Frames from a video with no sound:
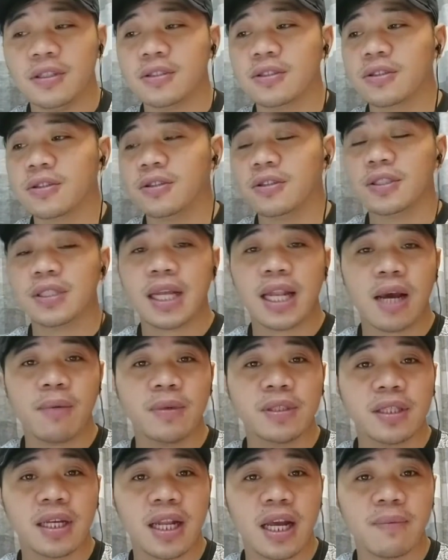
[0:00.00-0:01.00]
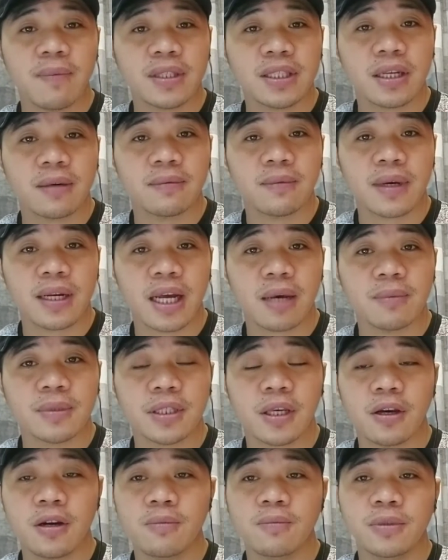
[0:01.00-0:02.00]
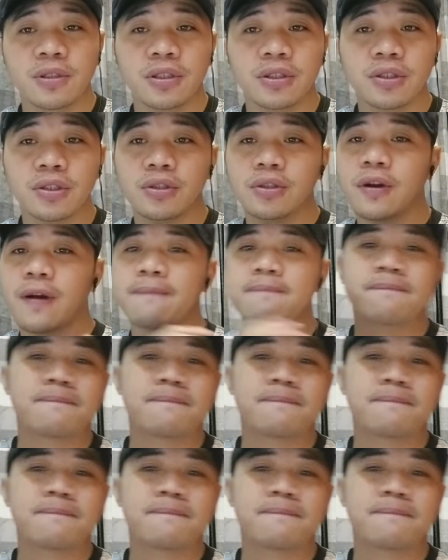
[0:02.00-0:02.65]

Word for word: So, salamat salamat ng marami sa'yo, Mr.